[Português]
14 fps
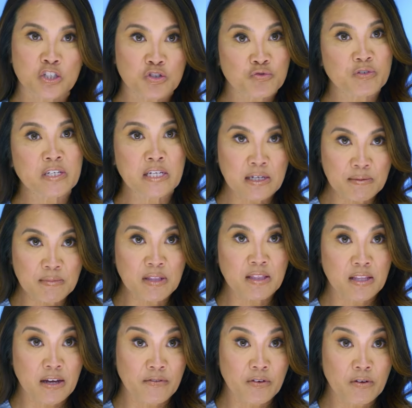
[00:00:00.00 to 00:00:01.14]
mais grave
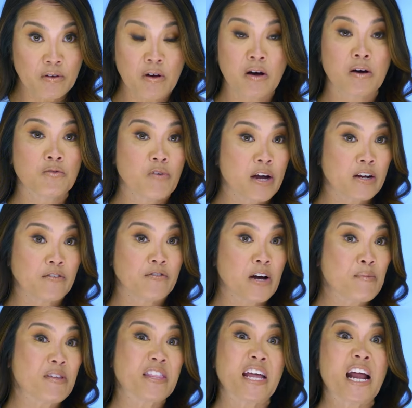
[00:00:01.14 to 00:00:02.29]
de rinofima
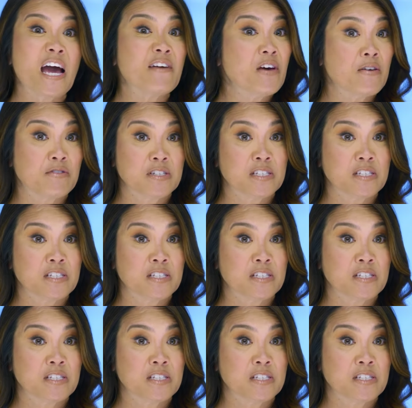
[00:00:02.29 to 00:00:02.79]
que eu já vi na